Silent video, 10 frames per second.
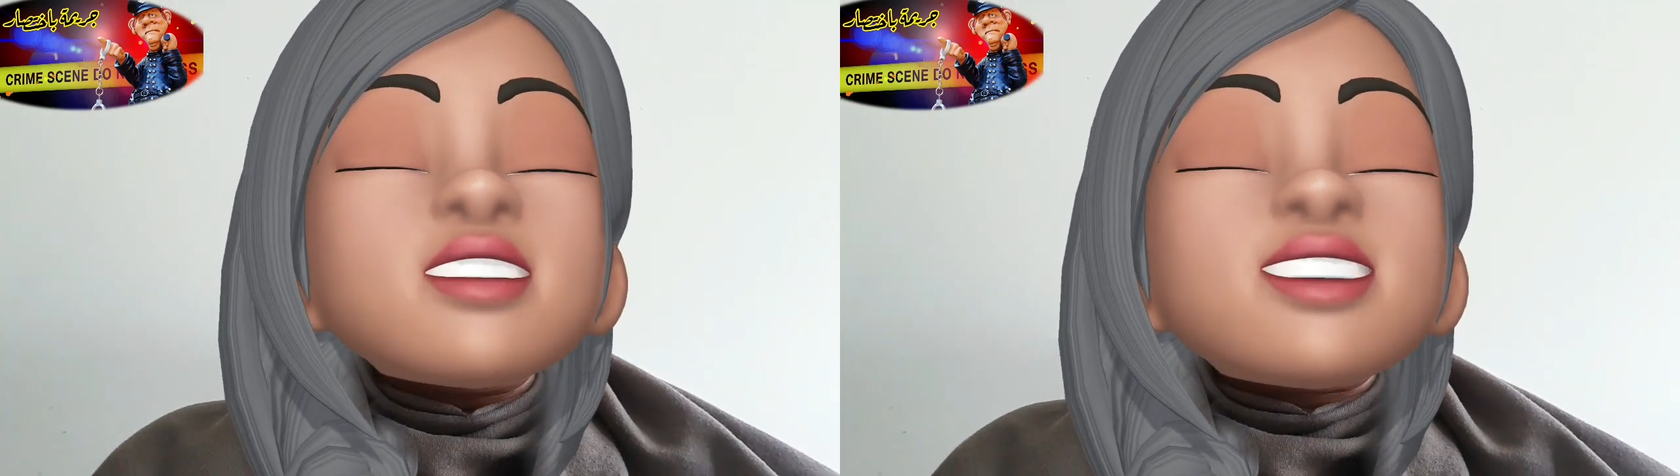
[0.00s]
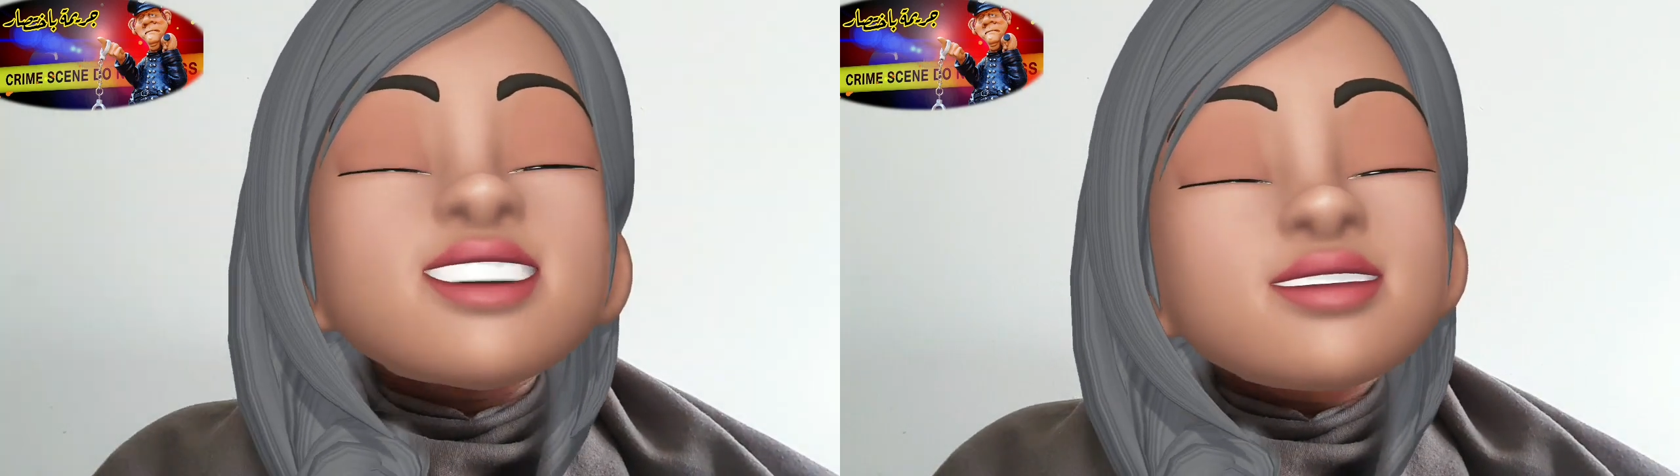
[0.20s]

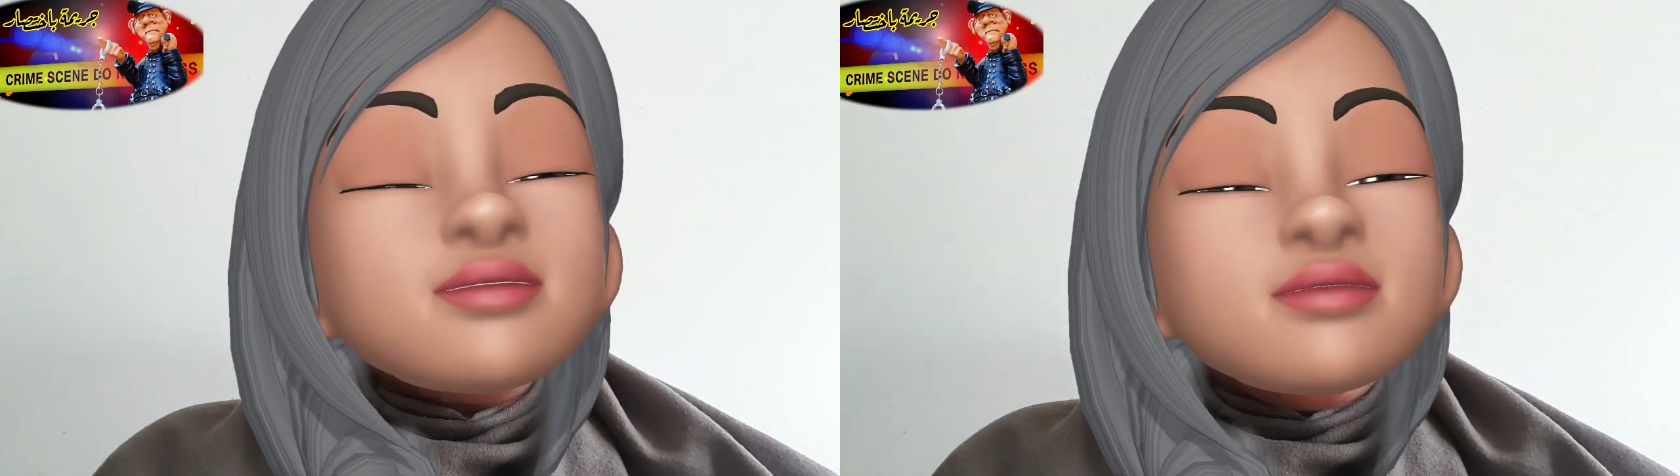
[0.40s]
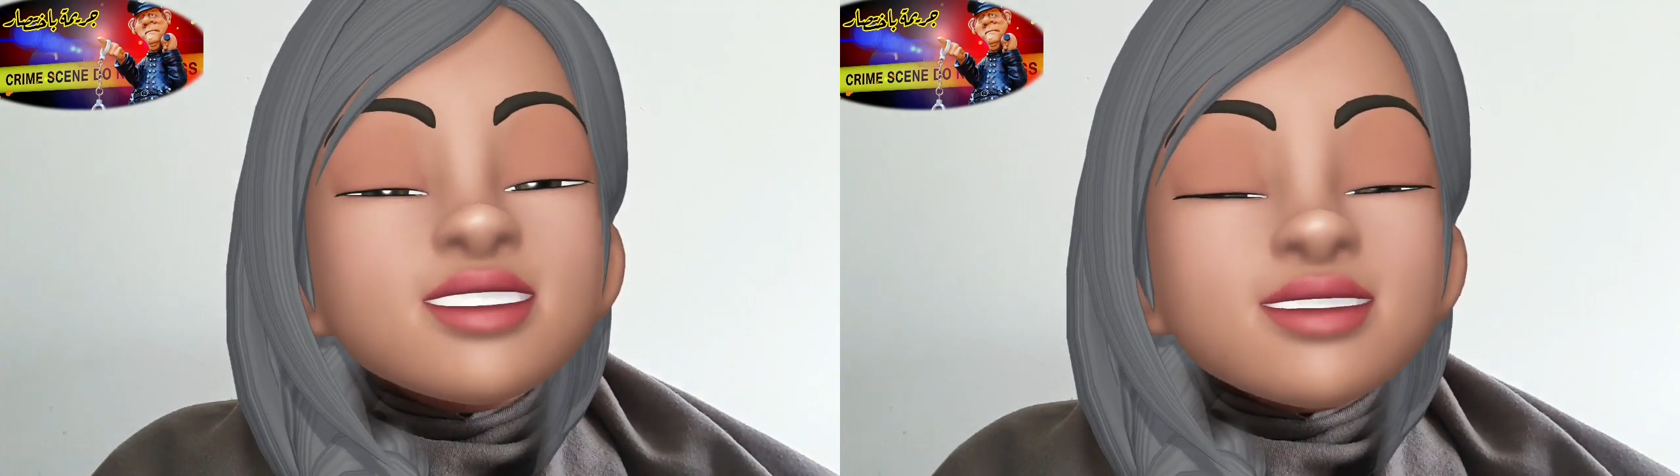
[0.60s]

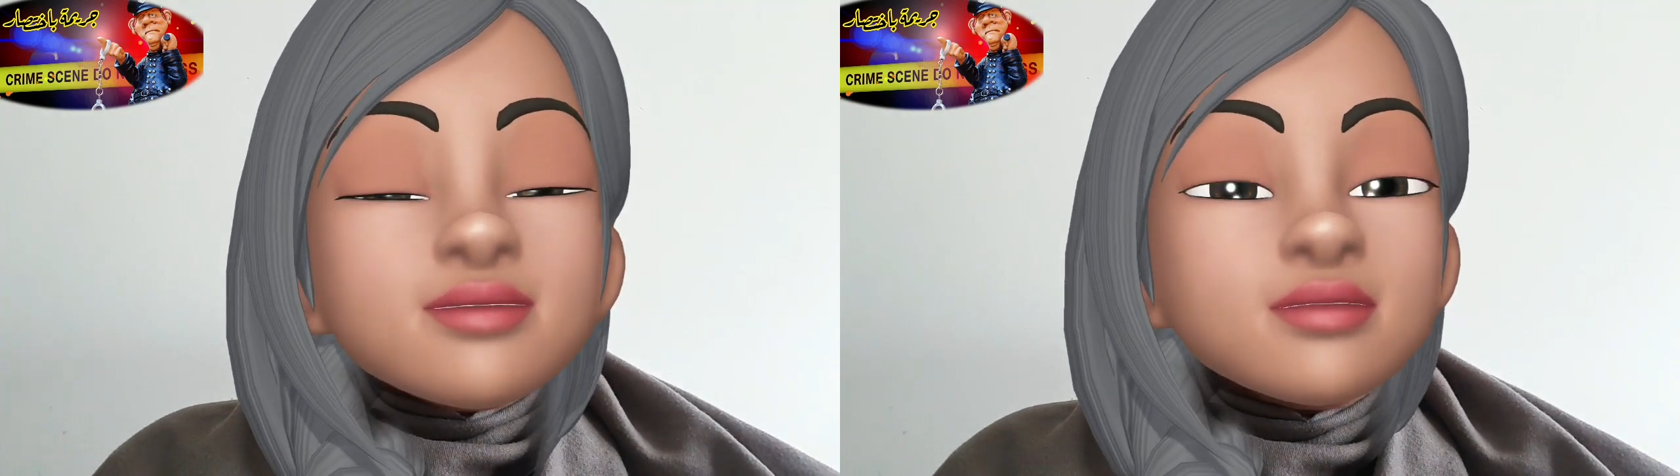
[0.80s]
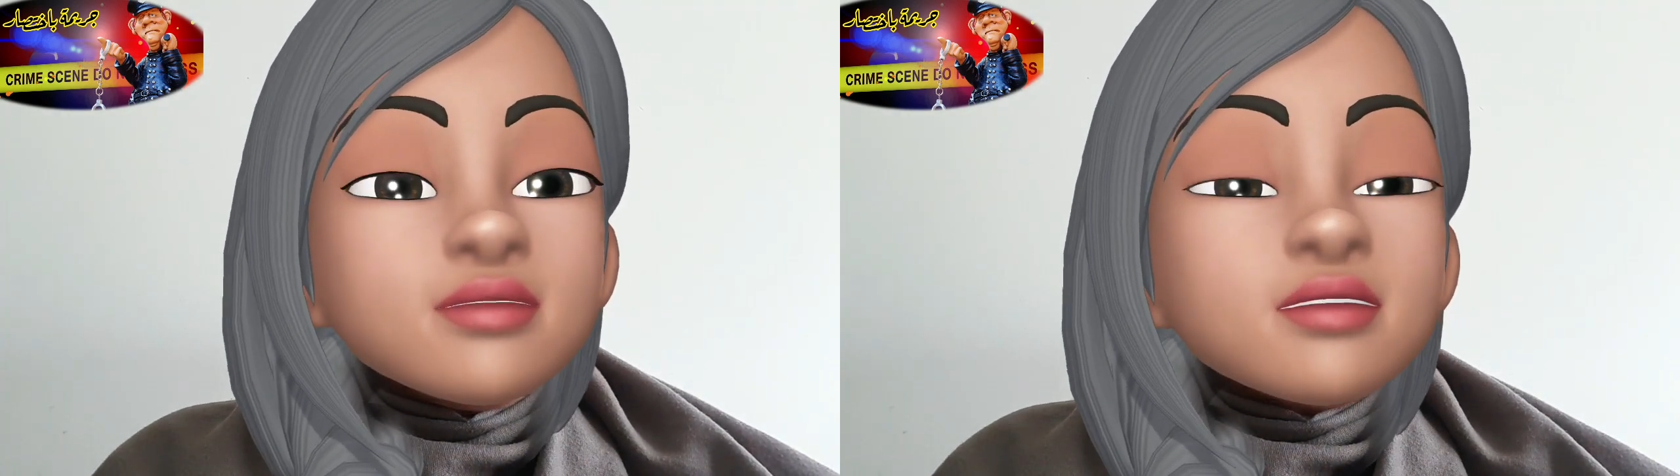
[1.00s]
خليو ليا دي
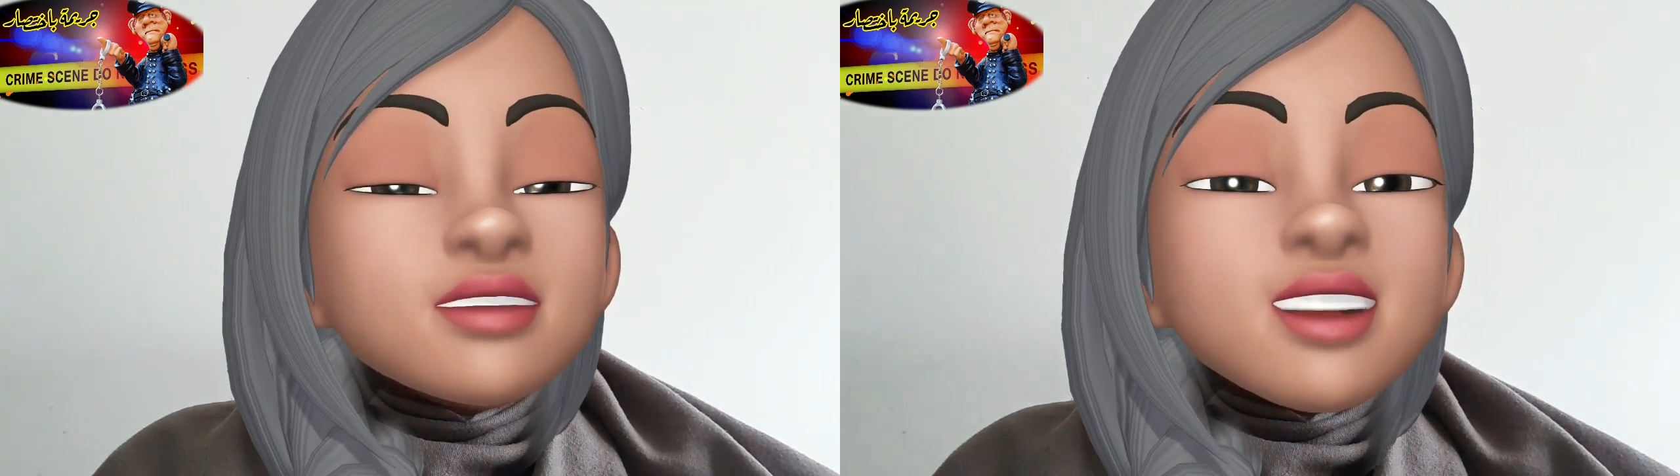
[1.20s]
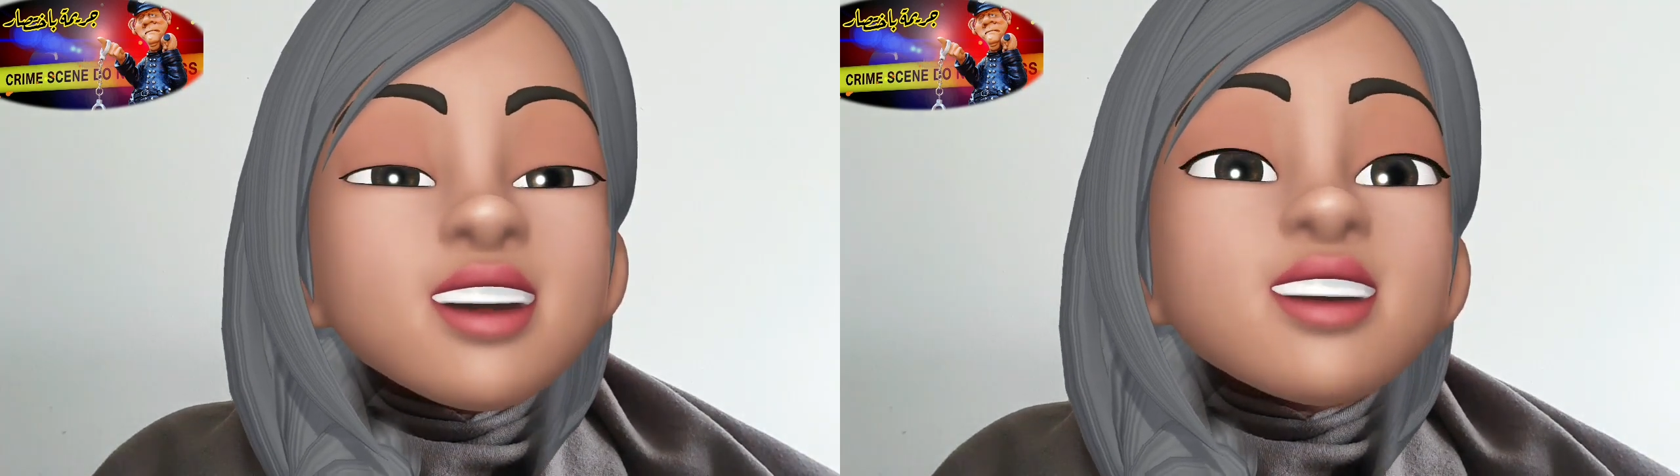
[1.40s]

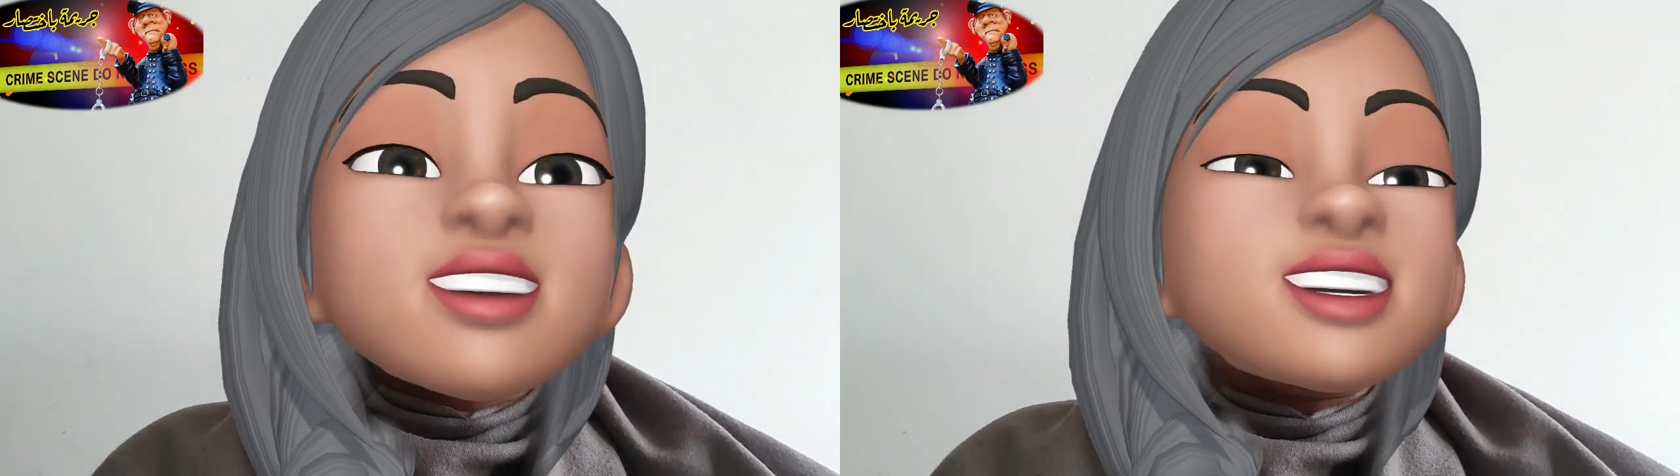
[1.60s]
كومونتير